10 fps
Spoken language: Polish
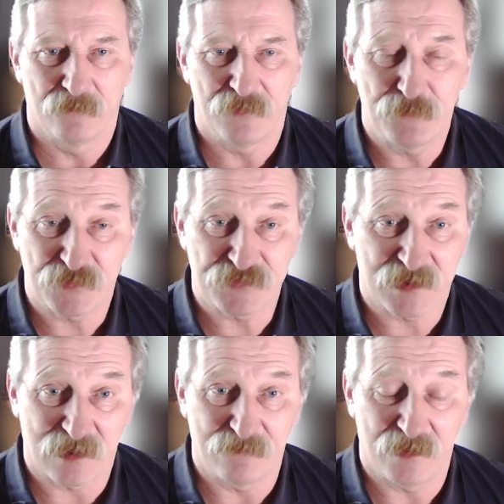My
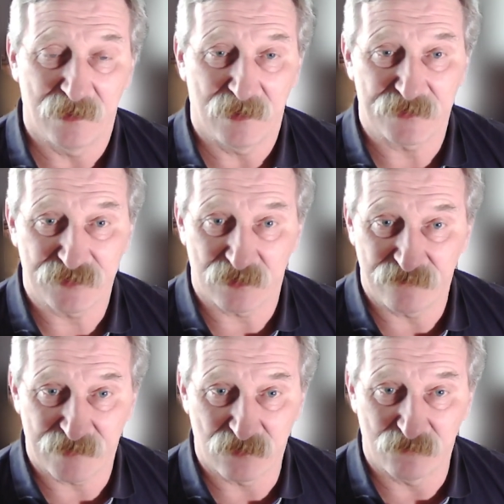poczekamy, aż te
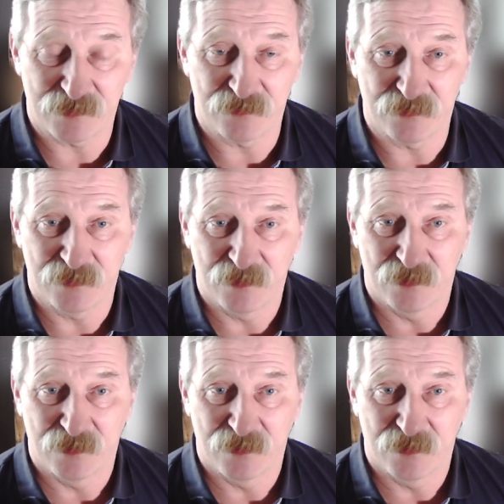dwie komendy